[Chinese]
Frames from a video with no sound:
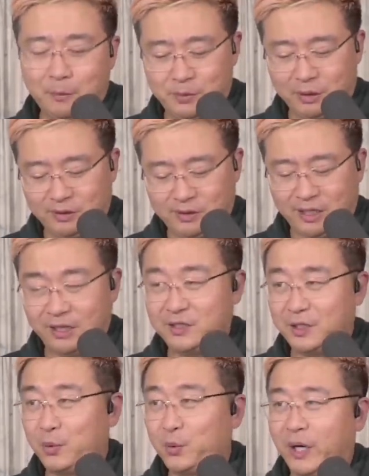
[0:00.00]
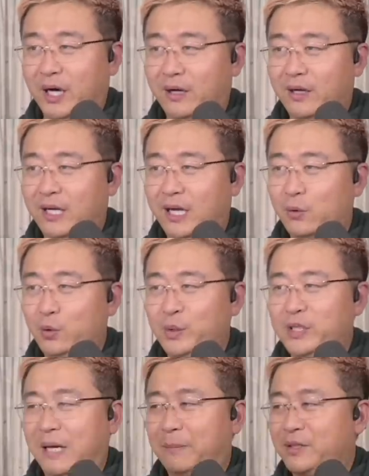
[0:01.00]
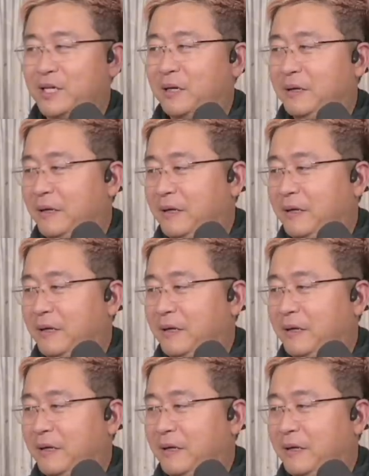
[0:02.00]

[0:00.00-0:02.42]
个比较自然的结果啊，跟大家互动一下，抱歉，